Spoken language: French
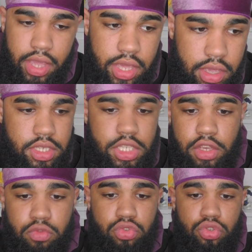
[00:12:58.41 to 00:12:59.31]
Et si
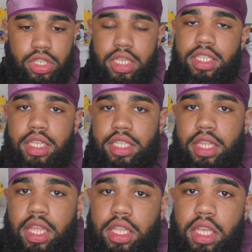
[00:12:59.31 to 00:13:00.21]
vous utilisez
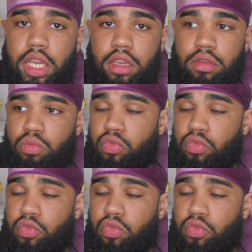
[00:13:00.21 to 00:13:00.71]
cette technique